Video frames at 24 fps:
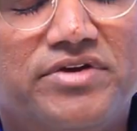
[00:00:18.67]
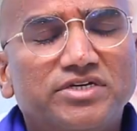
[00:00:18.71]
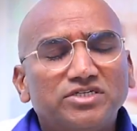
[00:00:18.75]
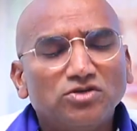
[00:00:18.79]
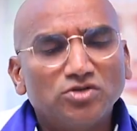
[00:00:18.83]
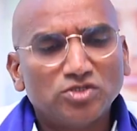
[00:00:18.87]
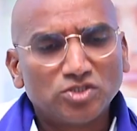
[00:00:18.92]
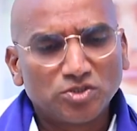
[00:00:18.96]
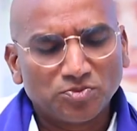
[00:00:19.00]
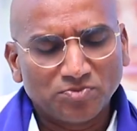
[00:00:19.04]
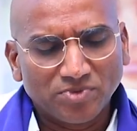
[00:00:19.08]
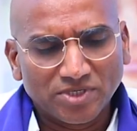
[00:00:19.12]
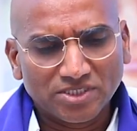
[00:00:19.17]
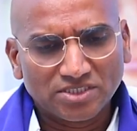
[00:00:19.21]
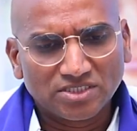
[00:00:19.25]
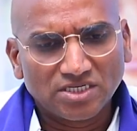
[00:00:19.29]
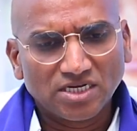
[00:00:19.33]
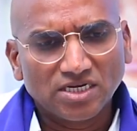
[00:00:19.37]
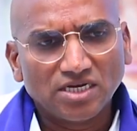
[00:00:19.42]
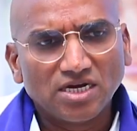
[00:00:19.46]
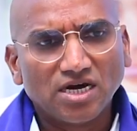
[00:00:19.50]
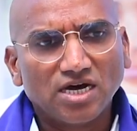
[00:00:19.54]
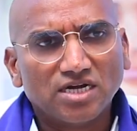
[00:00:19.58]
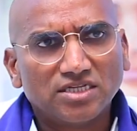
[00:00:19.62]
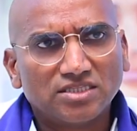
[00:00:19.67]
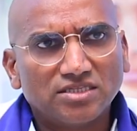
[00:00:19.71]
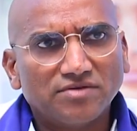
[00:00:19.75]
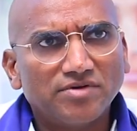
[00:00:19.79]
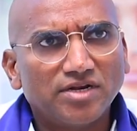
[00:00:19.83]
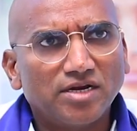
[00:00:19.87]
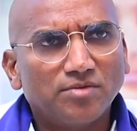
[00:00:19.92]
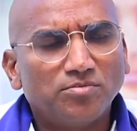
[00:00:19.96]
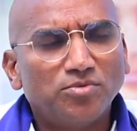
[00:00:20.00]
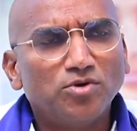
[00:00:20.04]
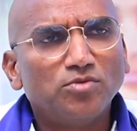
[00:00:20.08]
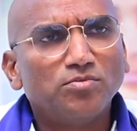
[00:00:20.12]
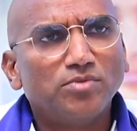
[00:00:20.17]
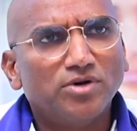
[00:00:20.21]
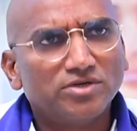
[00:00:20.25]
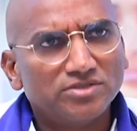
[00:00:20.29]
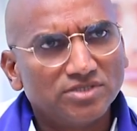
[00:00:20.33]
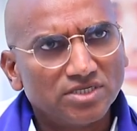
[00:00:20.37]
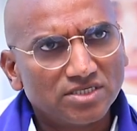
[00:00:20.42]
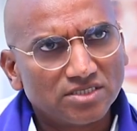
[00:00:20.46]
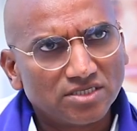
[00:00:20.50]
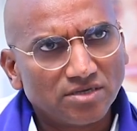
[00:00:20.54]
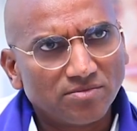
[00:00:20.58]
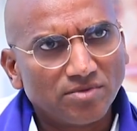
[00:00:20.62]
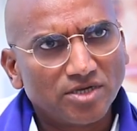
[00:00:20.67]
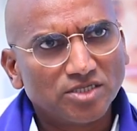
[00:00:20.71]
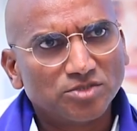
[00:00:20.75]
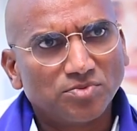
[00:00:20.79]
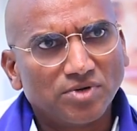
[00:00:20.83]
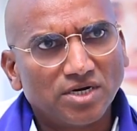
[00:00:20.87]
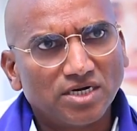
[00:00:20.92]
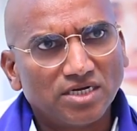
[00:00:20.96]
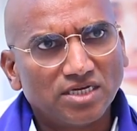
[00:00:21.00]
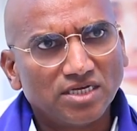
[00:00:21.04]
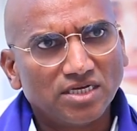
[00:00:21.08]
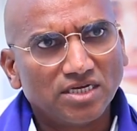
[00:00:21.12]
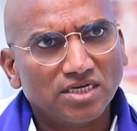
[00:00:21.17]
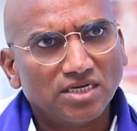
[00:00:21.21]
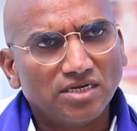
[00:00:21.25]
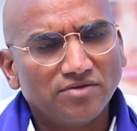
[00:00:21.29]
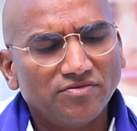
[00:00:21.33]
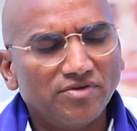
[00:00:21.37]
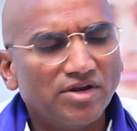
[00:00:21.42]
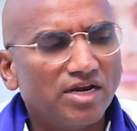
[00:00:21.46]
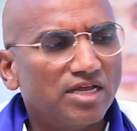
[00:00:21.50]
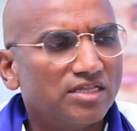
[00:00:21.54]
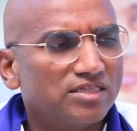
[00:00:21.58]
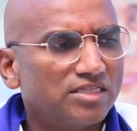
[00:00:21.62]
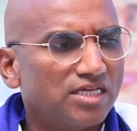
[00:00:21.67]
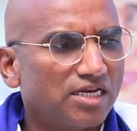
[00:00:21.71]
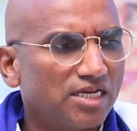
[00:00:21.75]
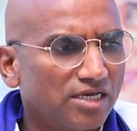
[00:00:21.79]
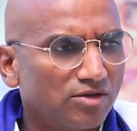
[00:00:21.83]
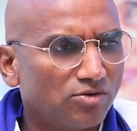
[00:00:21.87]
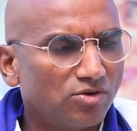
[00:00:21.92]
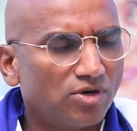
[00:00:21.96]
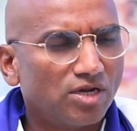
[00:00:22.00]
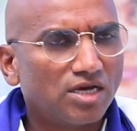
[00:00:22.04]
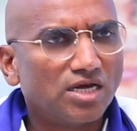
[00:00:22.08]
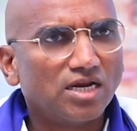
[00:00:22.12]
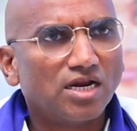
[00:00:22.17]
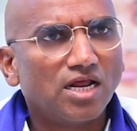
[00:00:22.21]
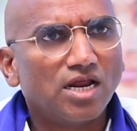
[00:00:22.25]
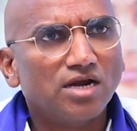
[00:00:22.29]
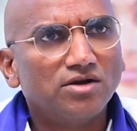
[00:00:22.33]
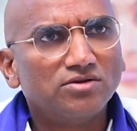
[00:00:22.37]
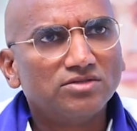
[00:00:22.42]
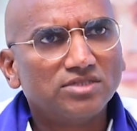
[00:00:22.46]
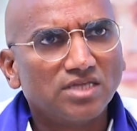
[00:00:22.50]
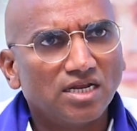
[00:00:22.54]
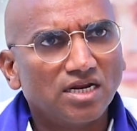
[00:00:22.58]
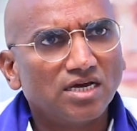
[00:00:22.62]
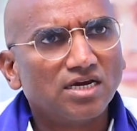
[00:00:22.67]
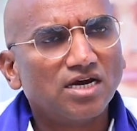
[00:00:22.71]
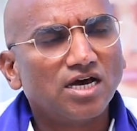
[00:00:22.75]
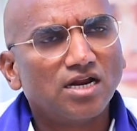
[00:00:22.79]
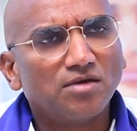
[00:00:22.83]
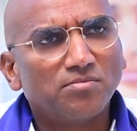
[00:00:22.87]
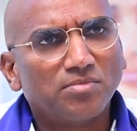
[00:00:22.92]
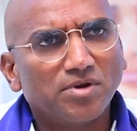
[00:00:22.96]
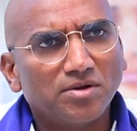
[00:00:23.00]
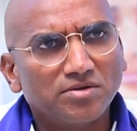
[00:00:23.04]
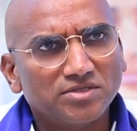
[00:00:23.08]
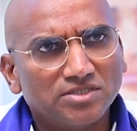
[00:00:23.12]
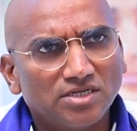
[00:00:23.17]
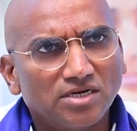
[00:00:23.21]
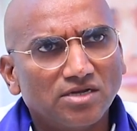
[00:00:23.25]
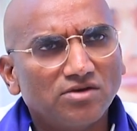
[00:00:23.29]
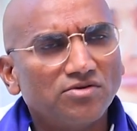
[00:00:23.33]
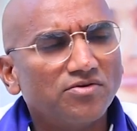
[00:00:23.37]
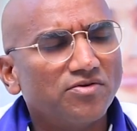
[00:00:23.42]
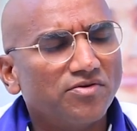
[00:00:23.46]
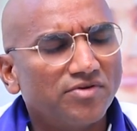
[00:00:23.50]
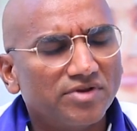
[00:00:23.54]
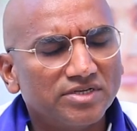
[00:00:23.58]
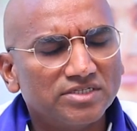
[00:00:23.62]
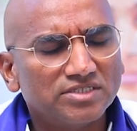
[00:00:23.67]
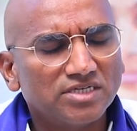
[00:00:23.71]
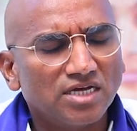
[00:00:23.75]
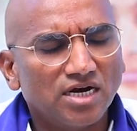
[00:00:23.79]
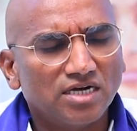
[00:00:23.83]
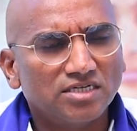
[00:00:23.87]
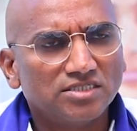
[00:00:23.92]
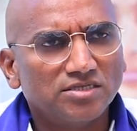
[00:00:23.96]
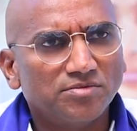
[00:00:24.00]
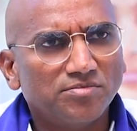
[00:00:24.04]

విషయం స్పష్టంగా అర్థమైనప్పుడు బహుజన్ సమాజ్ పార్టీ వీళ్ళందరి గుణగణాలను తెలంగాణ ప్రజలకు వివరించాలని